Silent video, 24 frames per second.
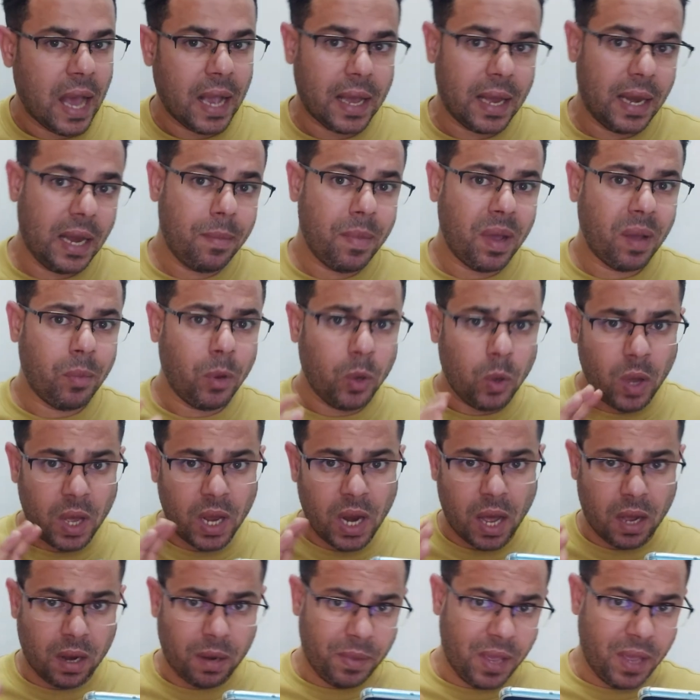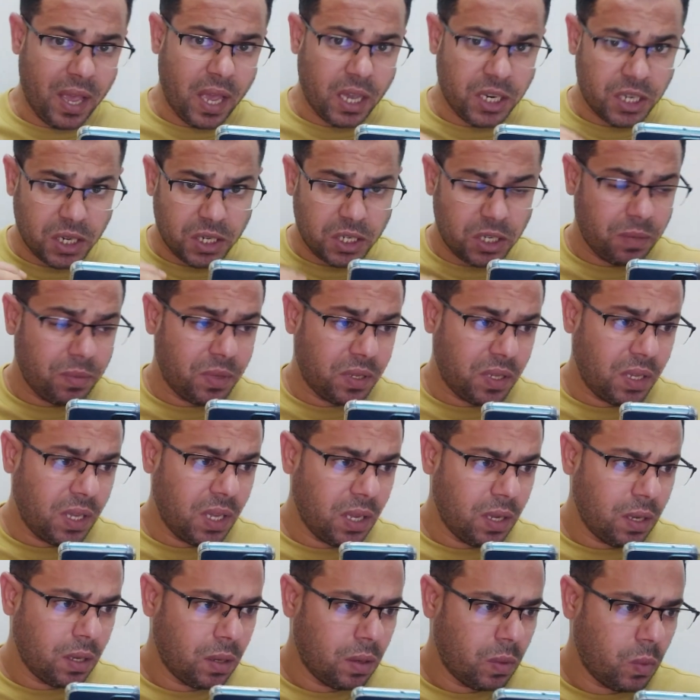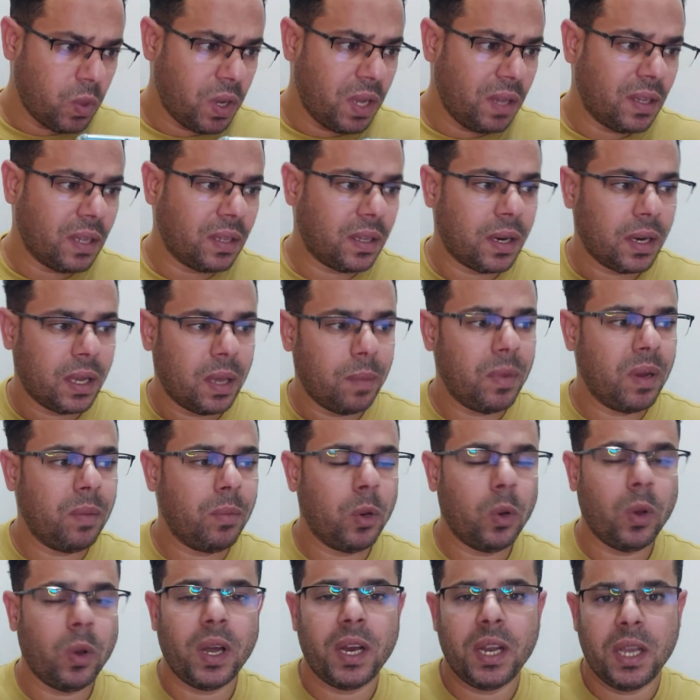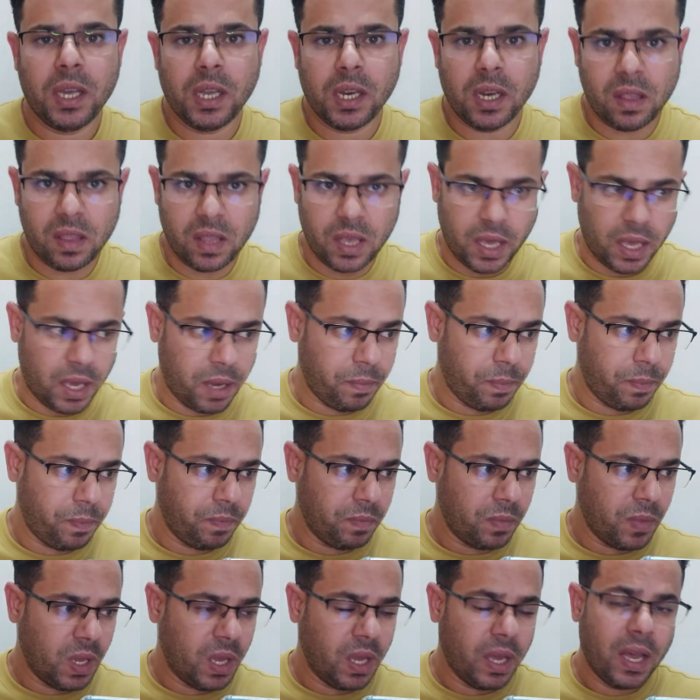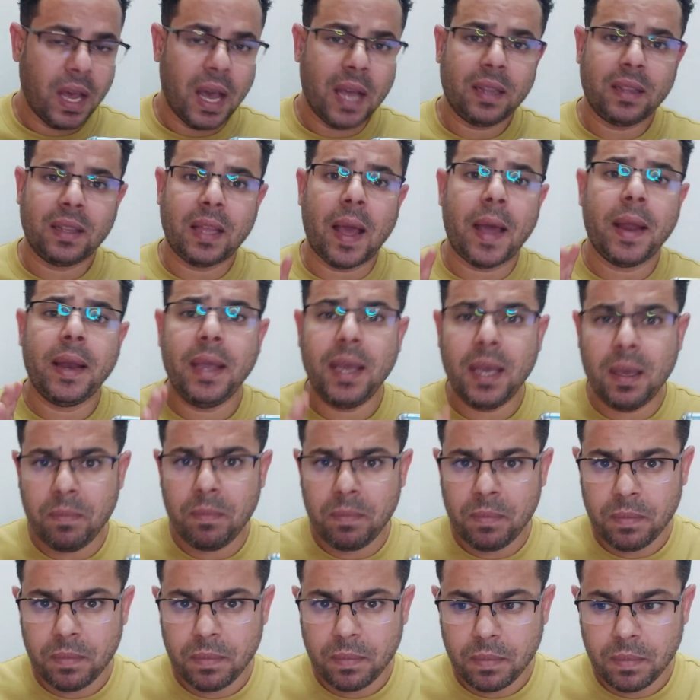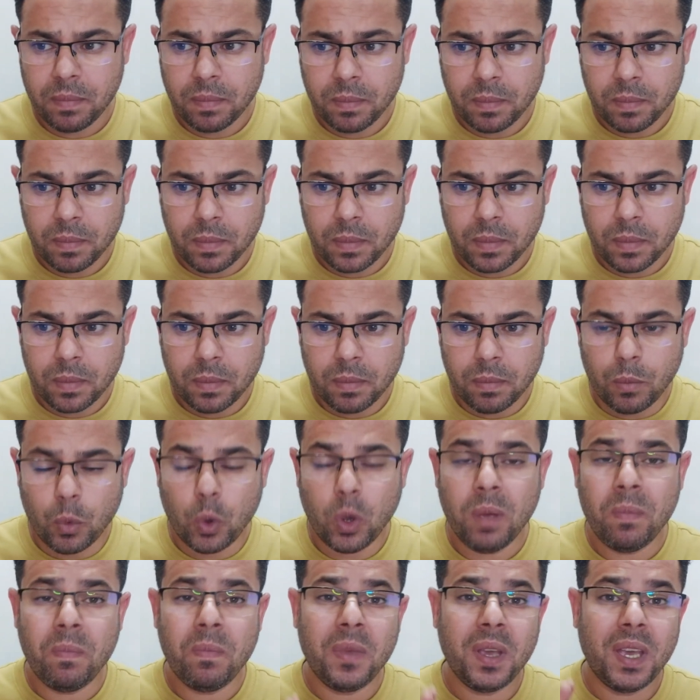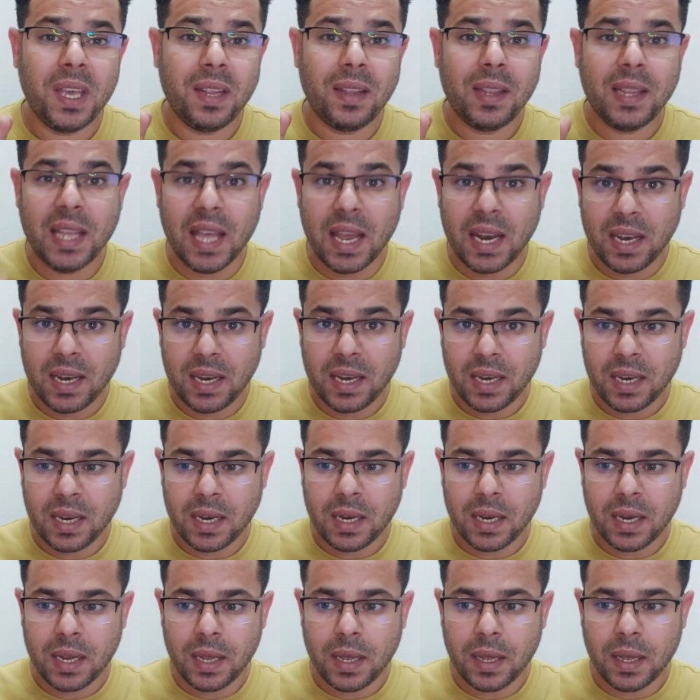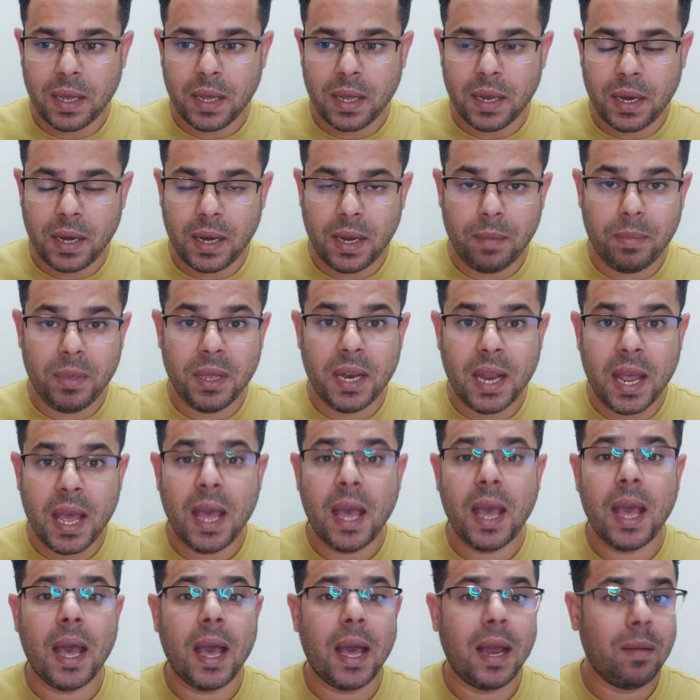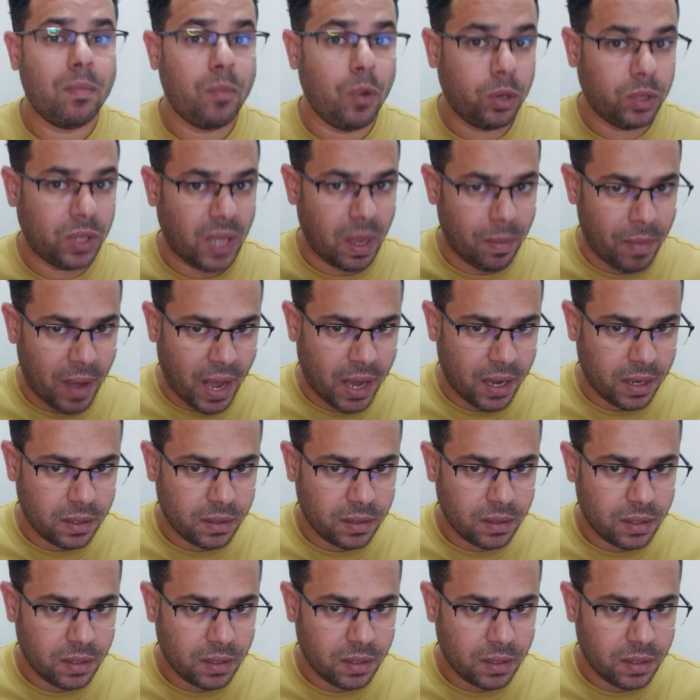هكلمك باللغة العربية يا شات جي بي تي وانت ترجم لي باللغة الإنجليزية التعليم مهم جدا لبناء المجتمع